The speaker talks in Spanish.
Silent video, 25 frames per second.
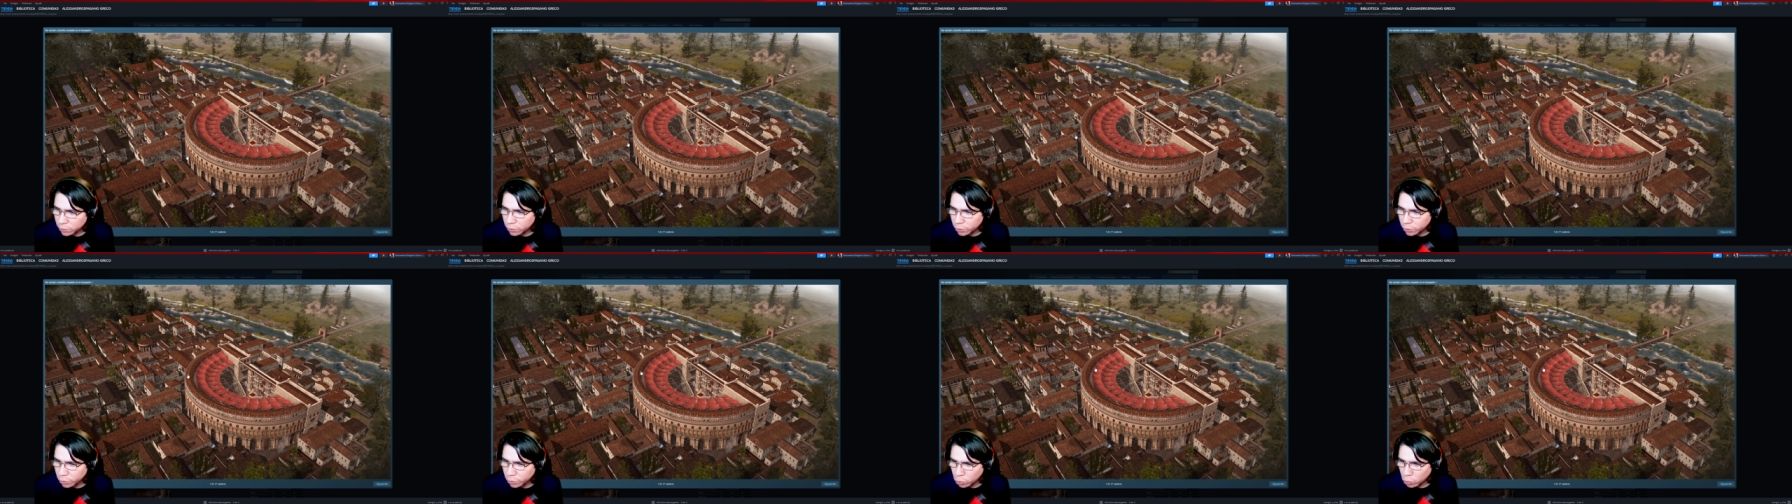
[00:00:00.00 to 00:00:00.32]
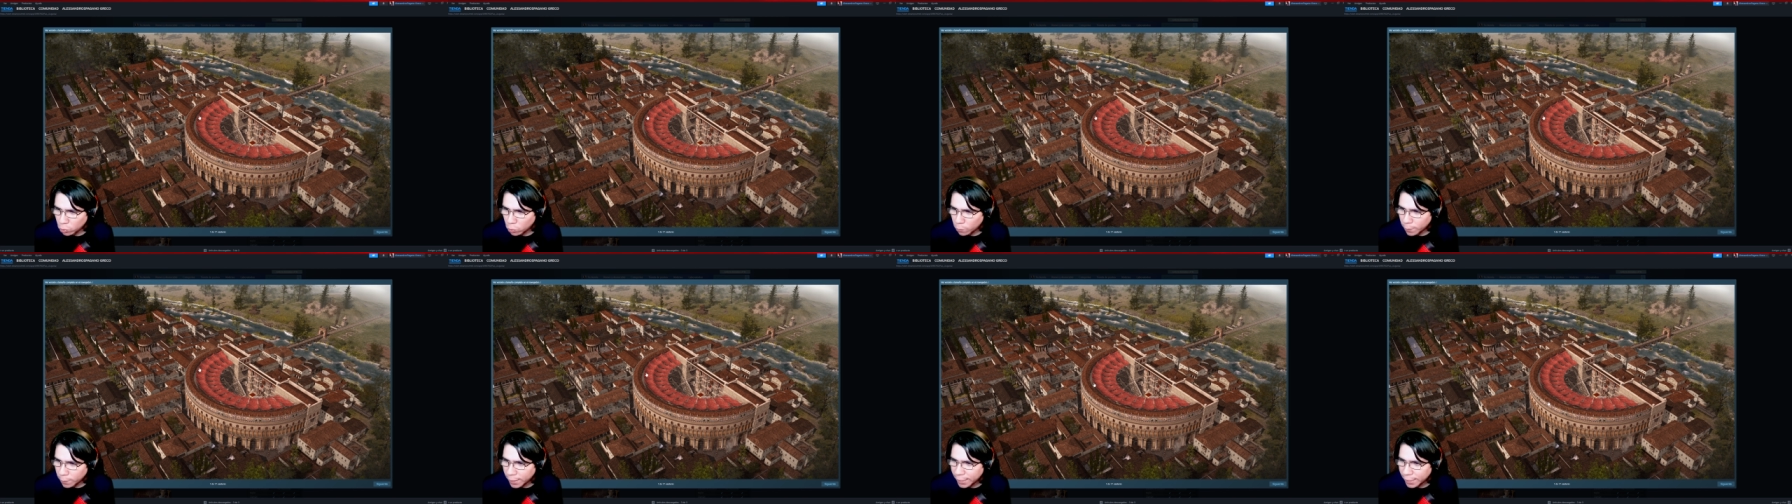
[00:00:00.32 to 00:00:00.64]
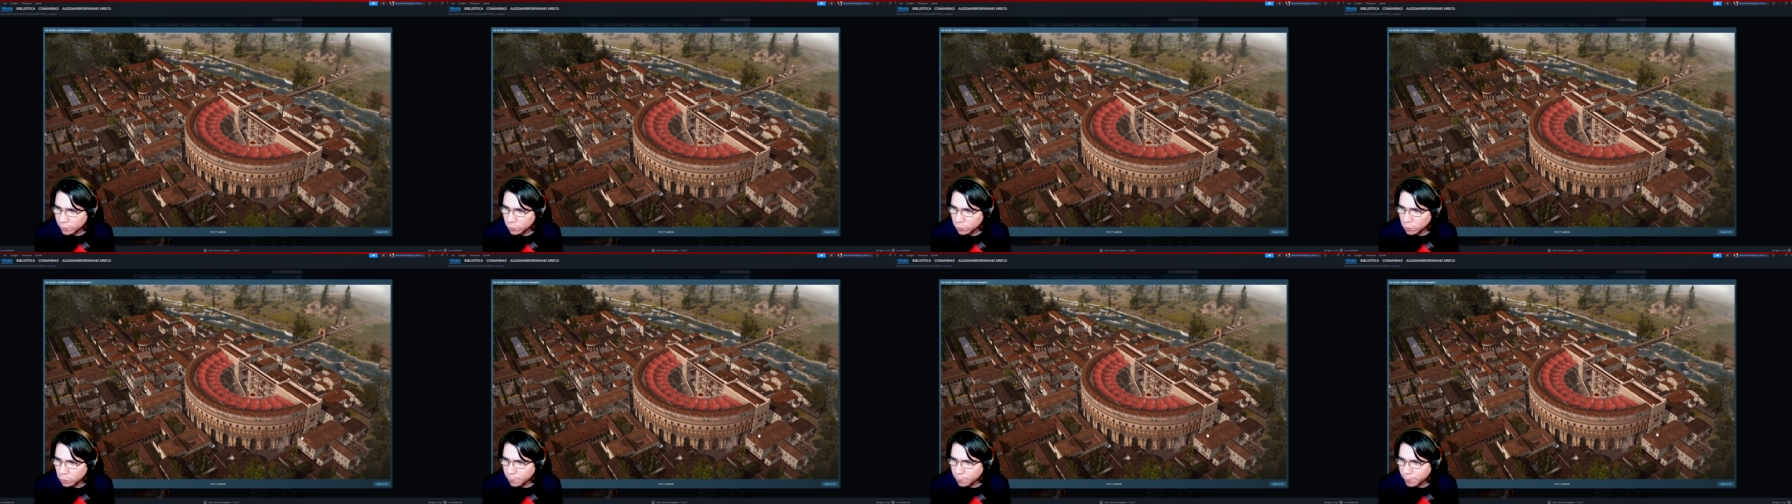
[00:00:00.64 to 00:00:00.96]

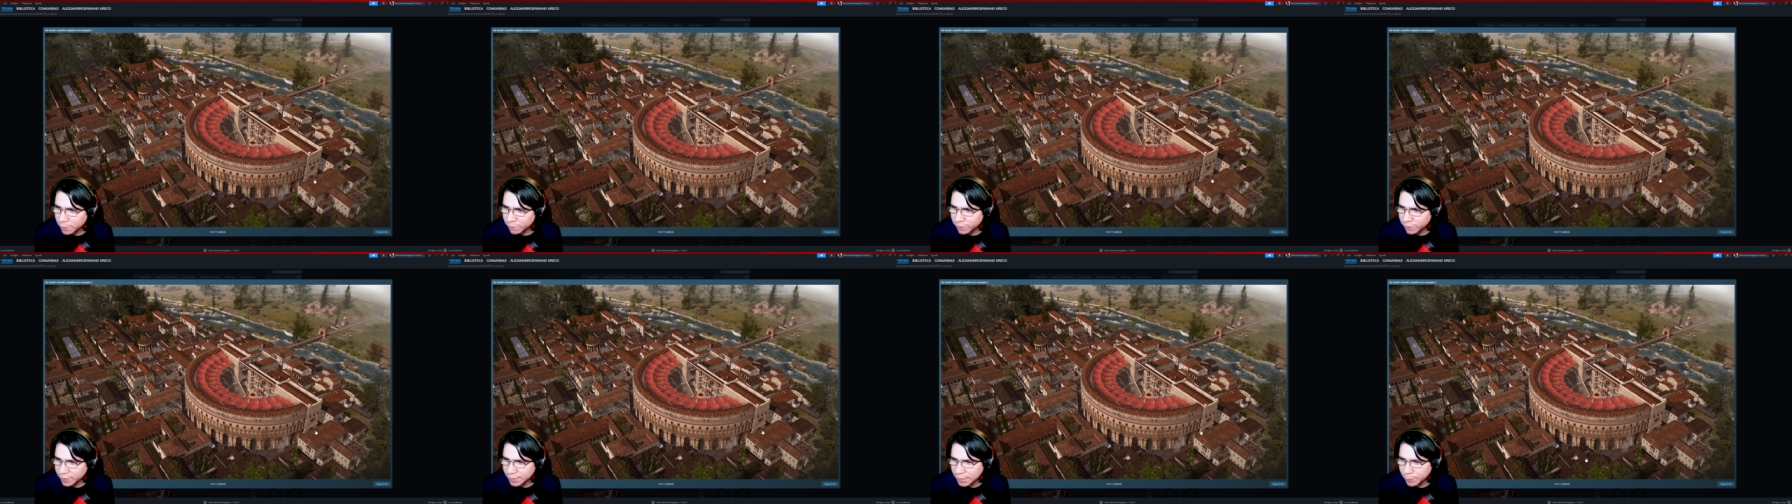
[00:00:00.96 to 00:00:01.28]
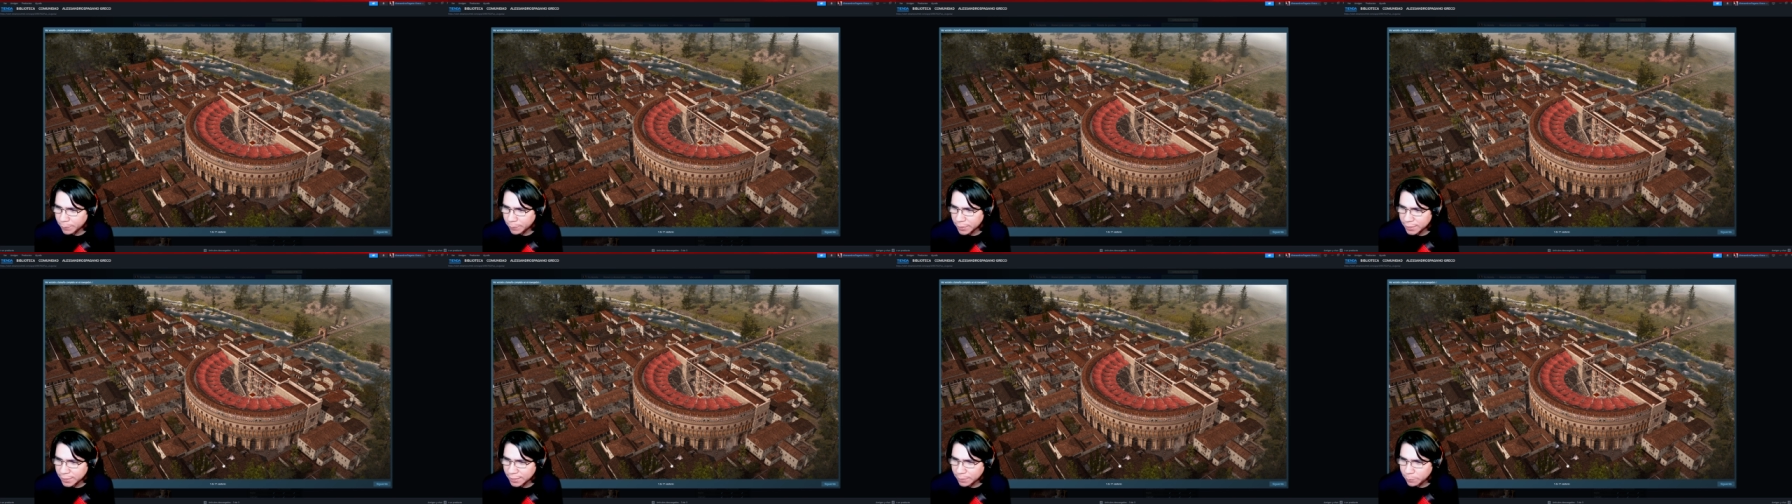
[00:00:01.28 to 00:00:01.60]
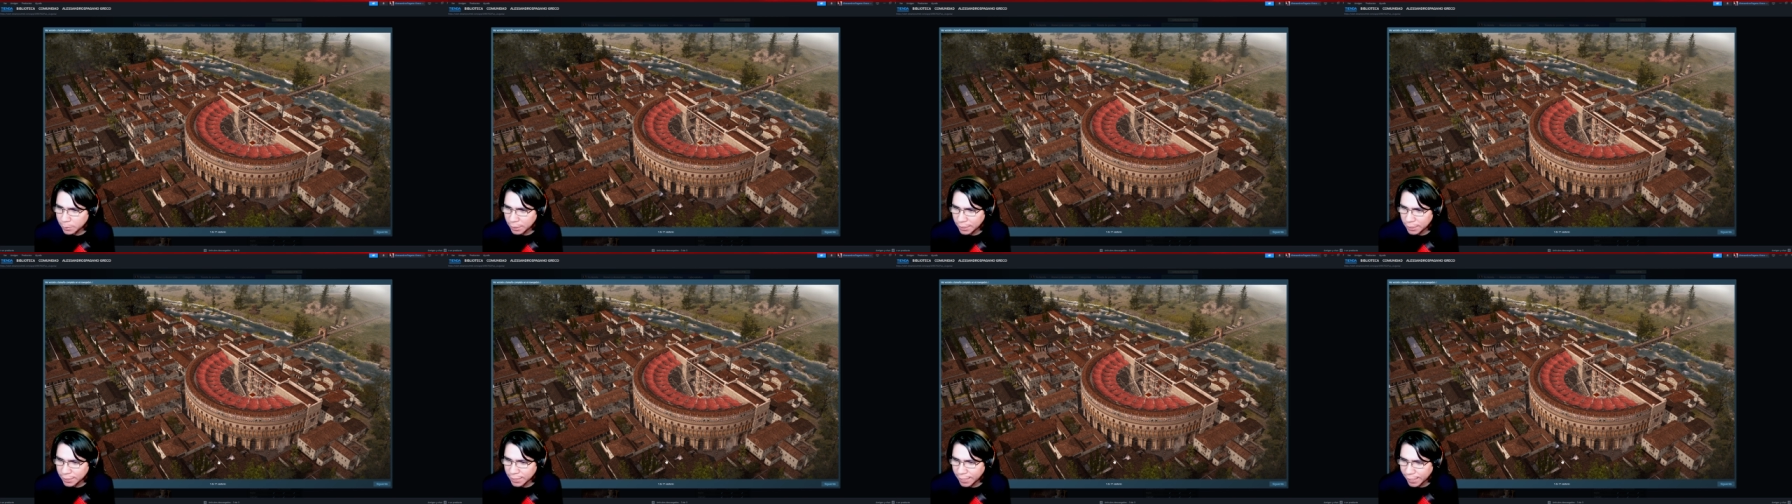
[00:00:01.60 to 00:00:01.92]
romano perfectamente
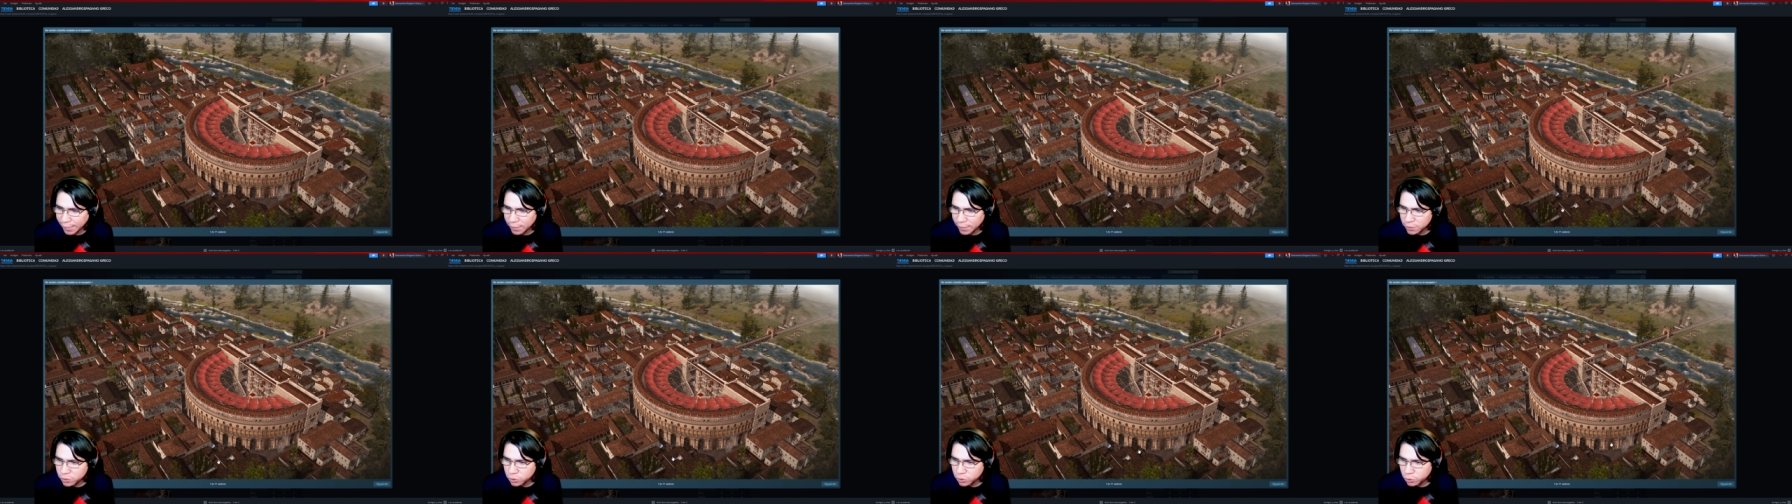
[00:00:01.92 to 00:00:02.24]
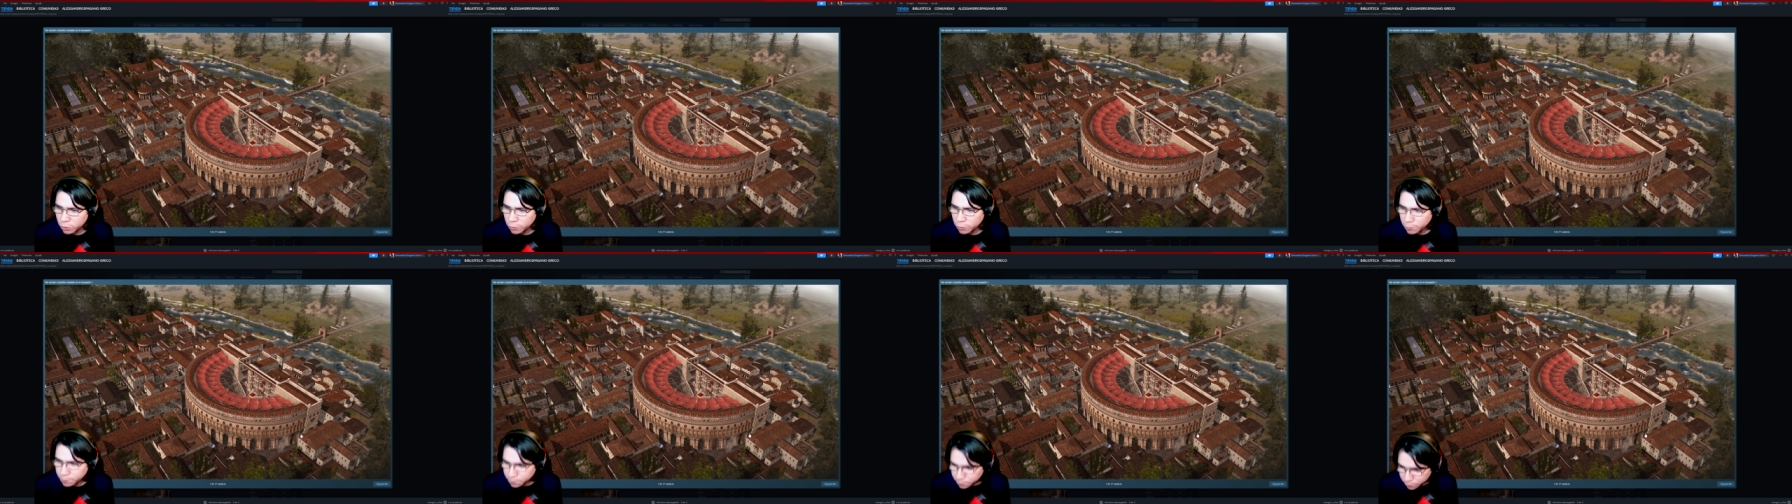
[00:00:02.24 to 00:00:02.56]
bien hecho,